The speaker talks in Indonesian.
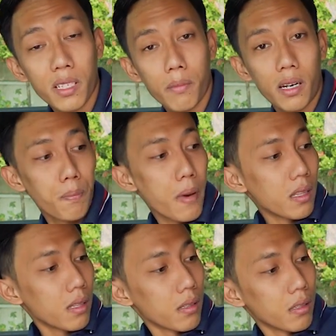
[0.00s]
bisa melipat
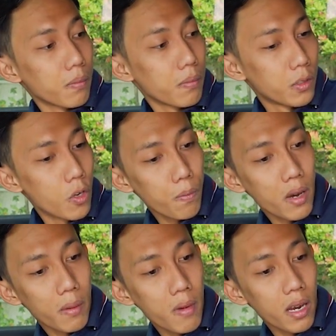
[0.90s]
jok
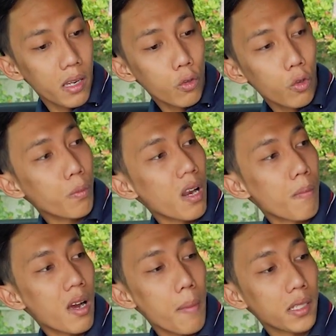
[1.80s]
bagian belakang ini untuk
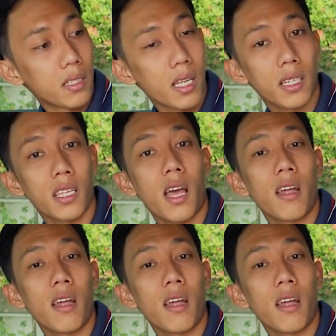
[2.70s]
menambah kapasitas ketika